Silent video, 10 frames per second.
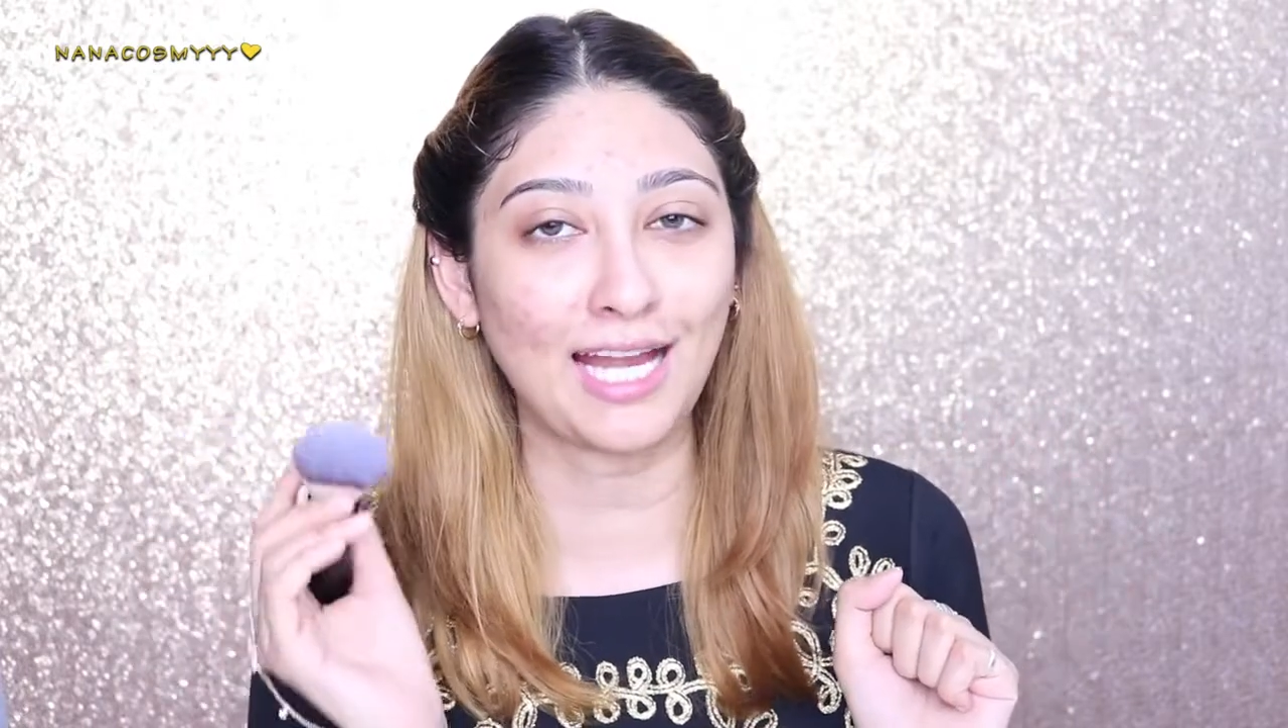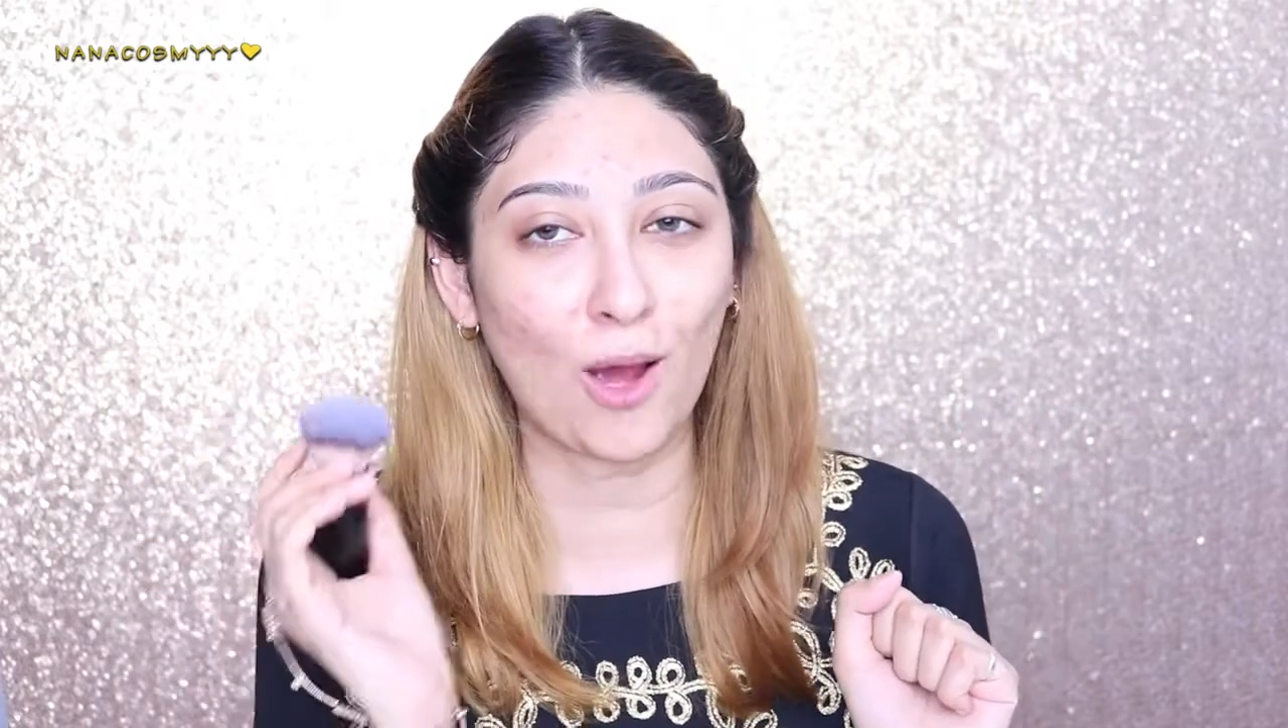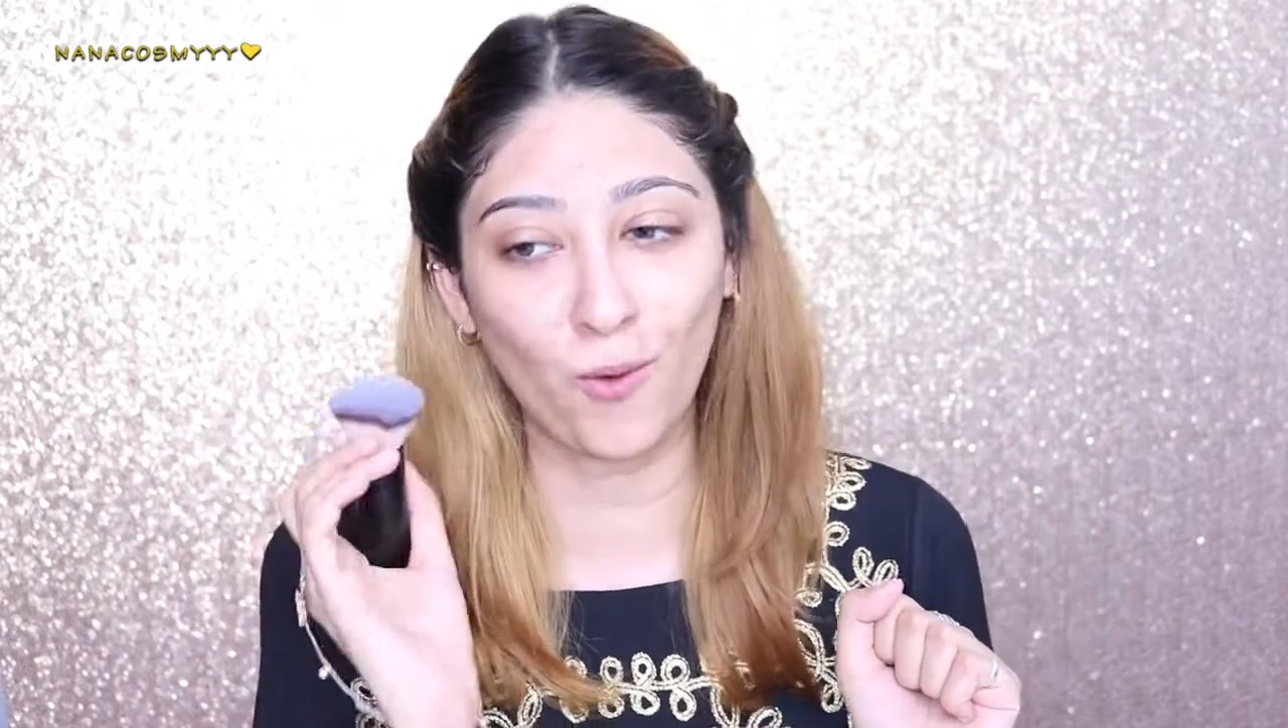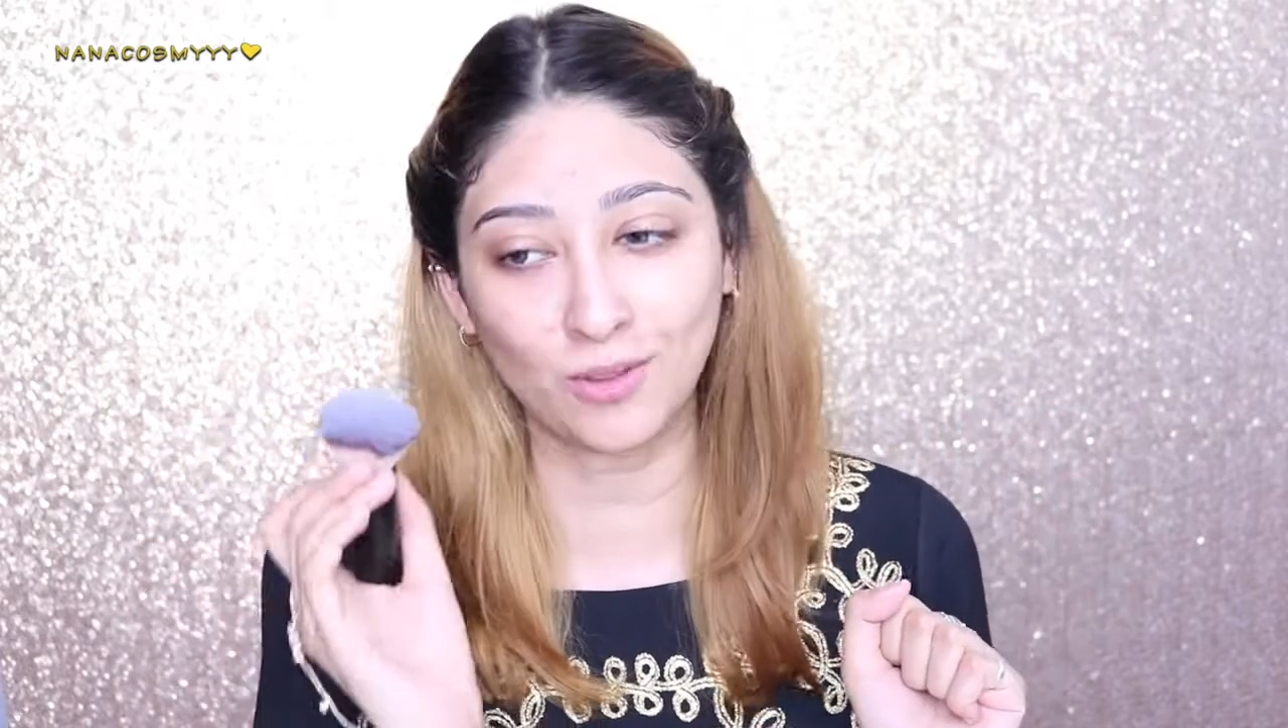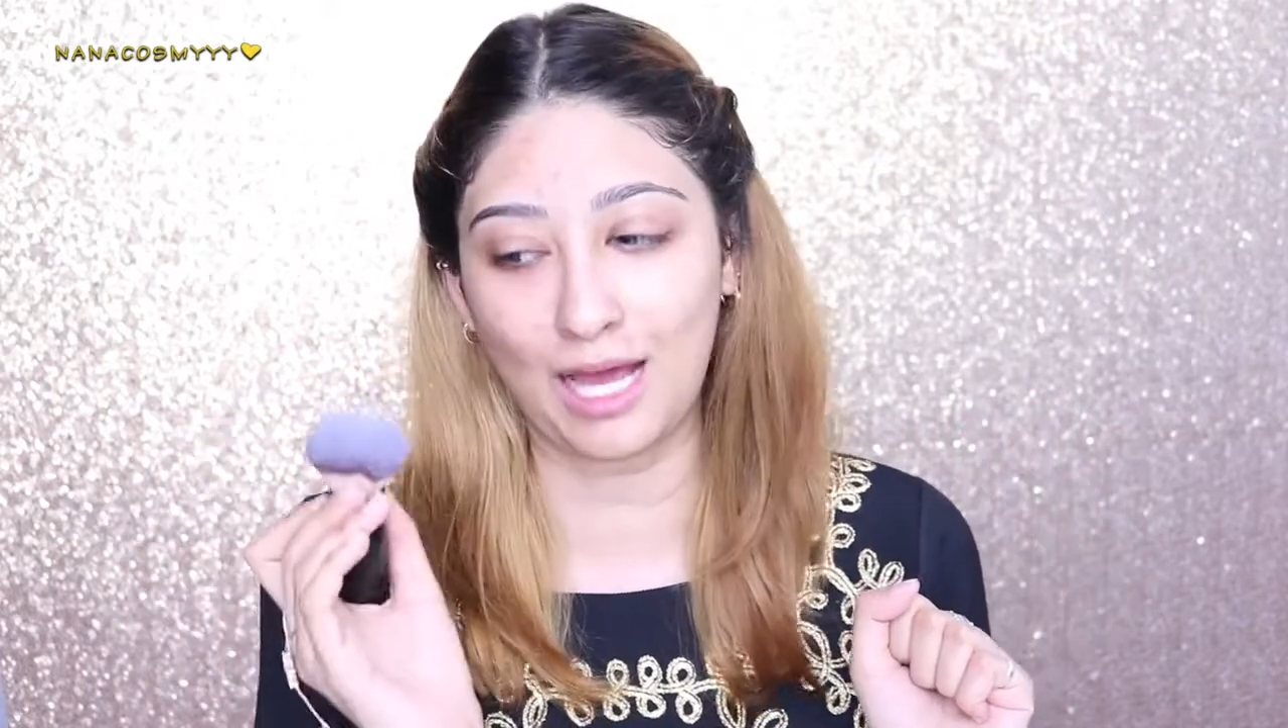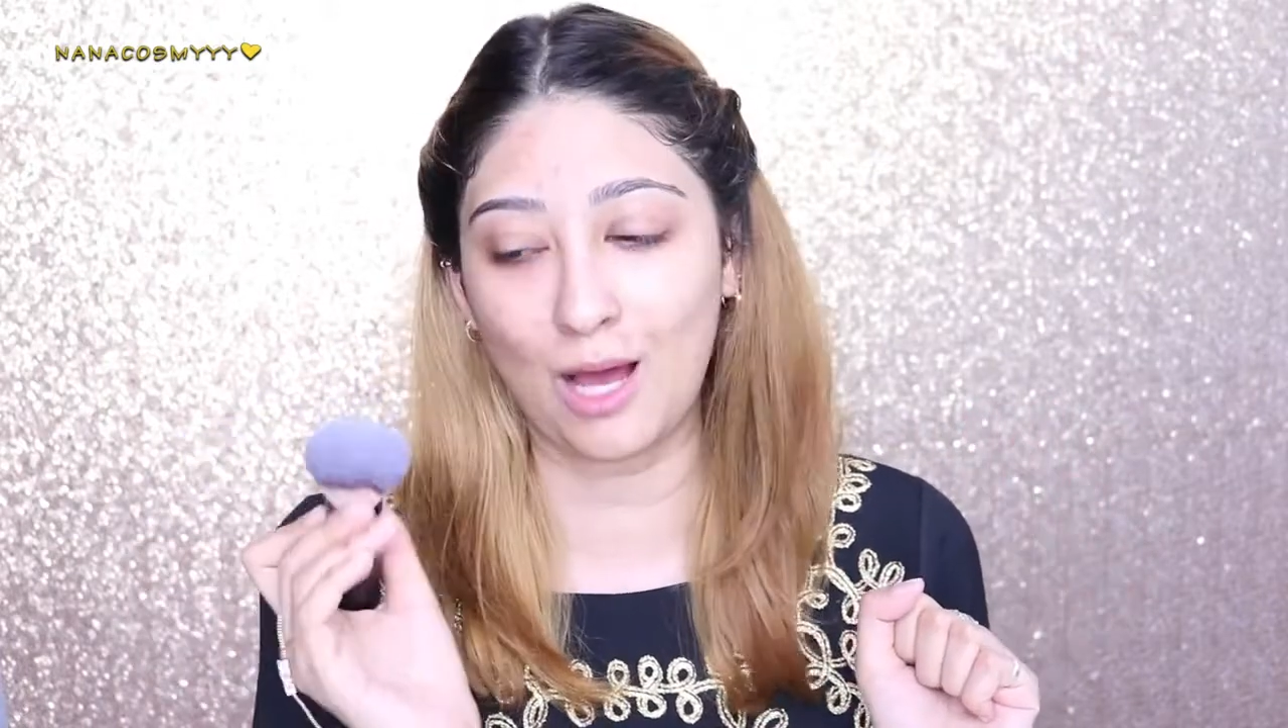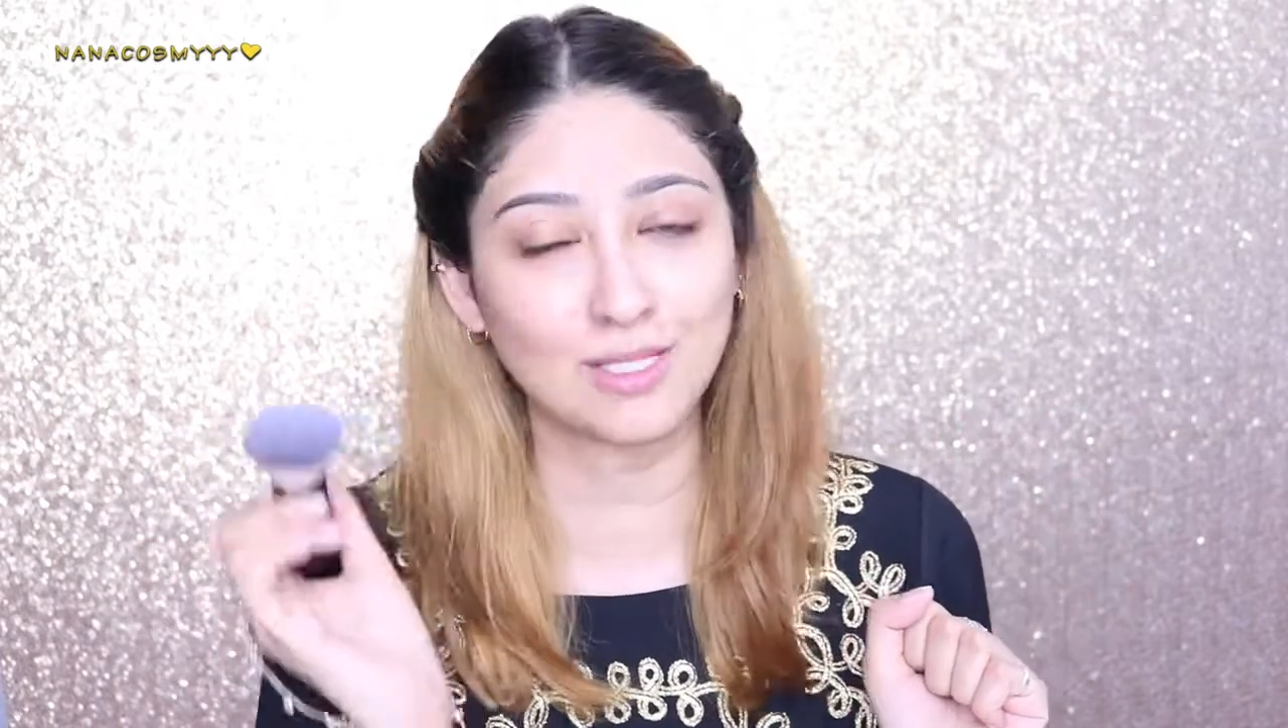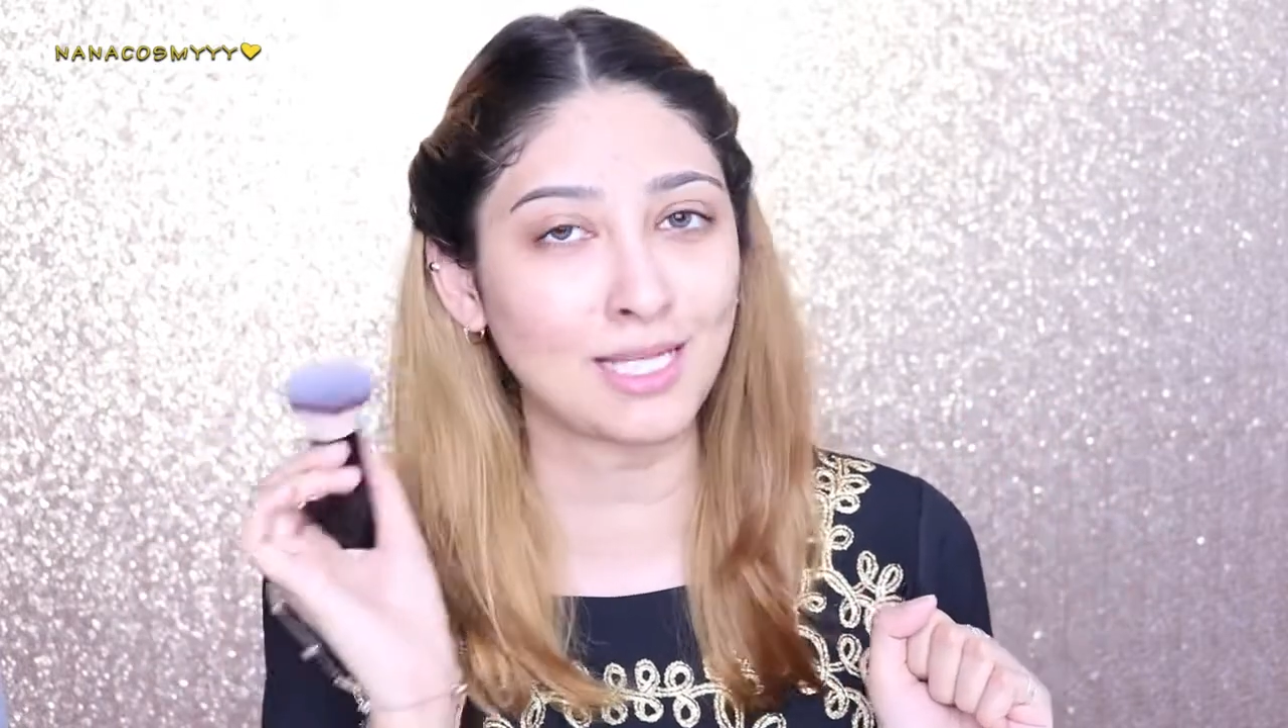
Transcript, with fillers: แล้วขนเขา